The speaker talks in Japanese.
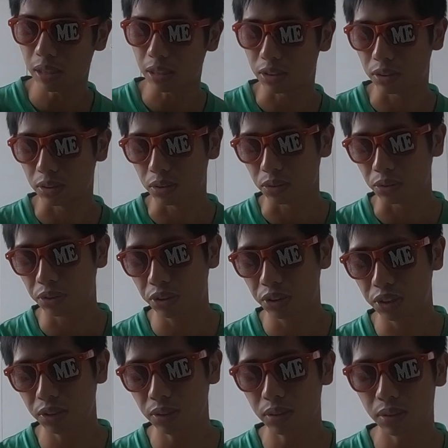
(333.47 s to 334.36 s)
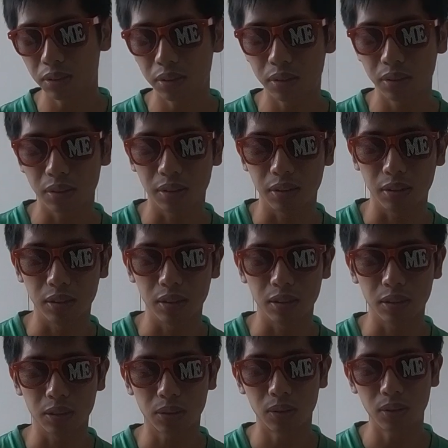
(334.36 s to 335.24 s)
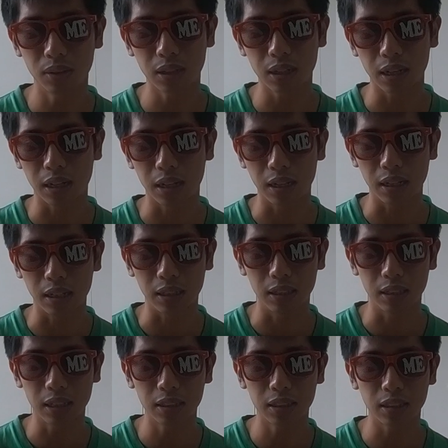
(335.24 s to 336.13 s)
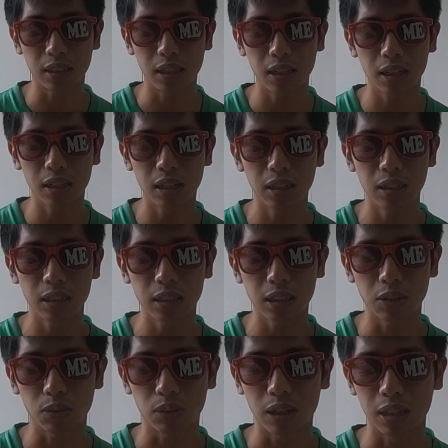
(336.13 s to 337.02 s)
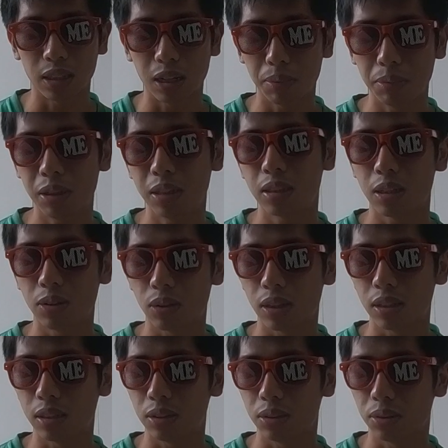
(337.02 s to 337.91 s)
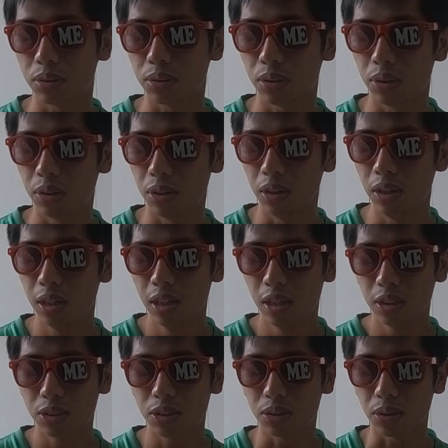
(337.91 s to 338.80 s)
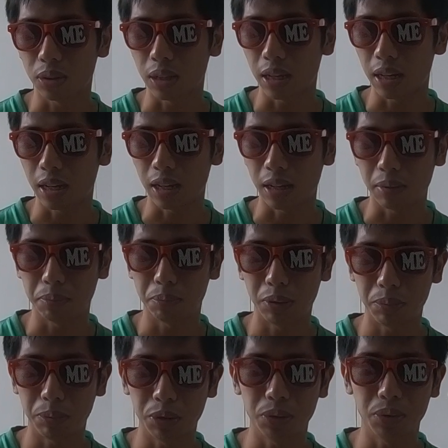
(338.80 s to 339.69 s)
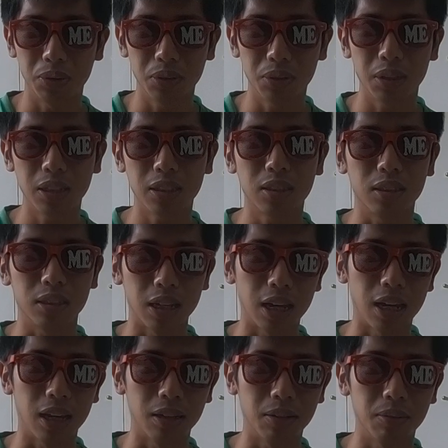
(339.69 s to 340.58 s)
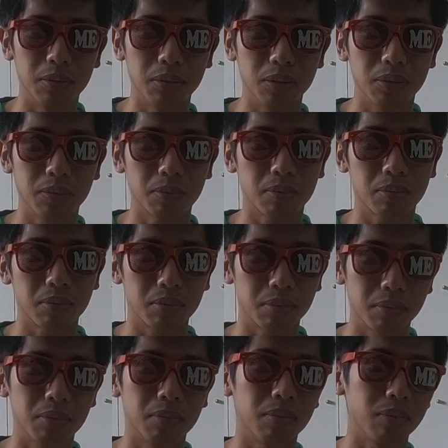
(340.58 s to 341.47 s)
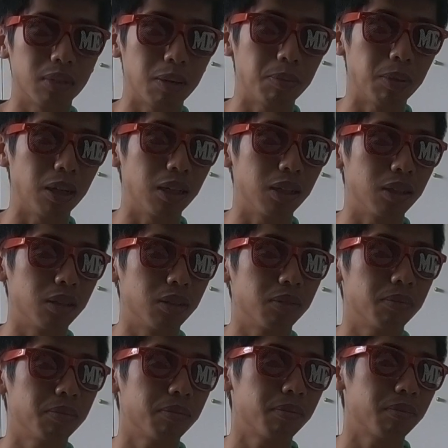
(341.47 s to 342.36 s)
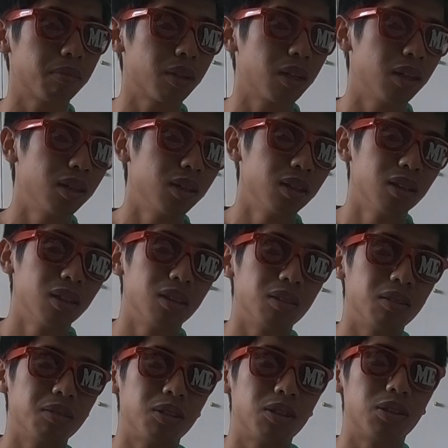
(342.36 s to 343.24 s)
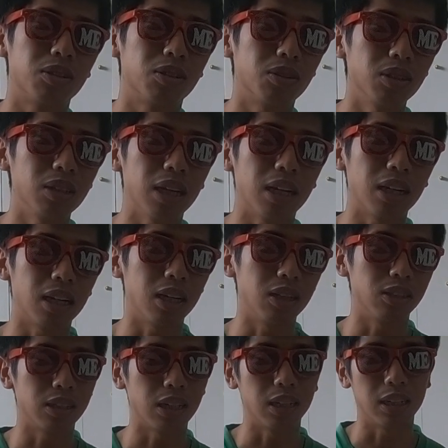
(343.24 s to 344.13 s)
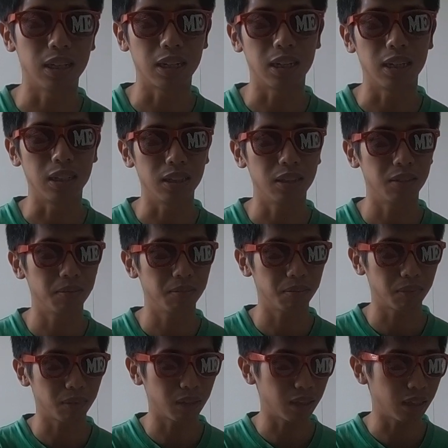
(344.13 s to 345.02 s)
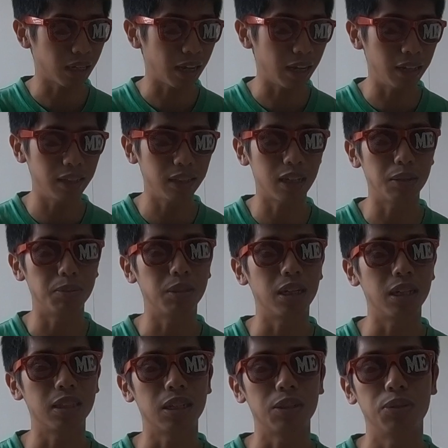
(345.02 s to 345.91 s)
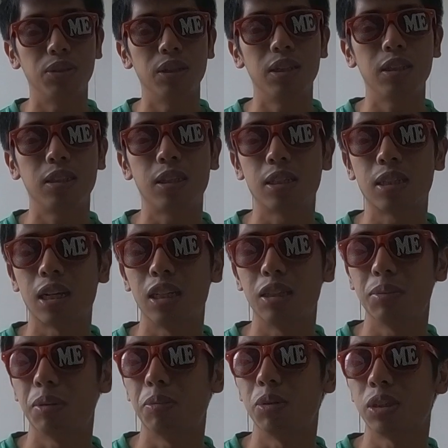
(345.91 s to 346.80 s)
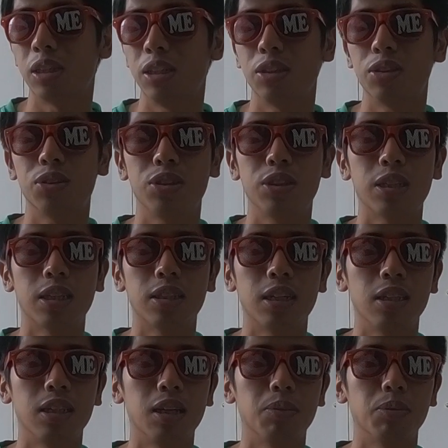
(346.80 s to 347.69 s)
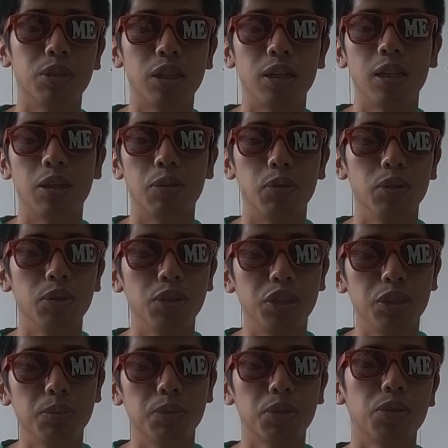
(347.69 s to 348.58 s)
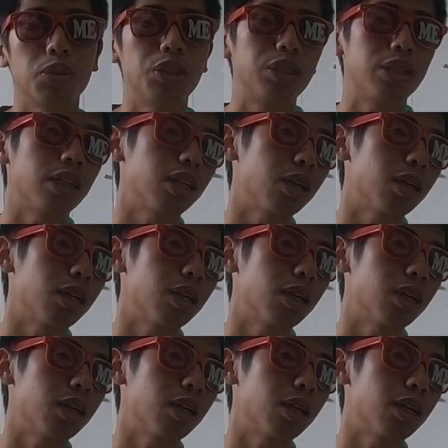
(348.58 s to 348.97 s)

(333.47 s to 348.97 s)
括するとフジロック今回やって正解だったのかダメだったのかっていうとちょっとね微妙ですね、やっぱすごいなんかさなんか変異株がさ増えてきてさ今もう緊急事態宣言も出てて俺の地元の滋賀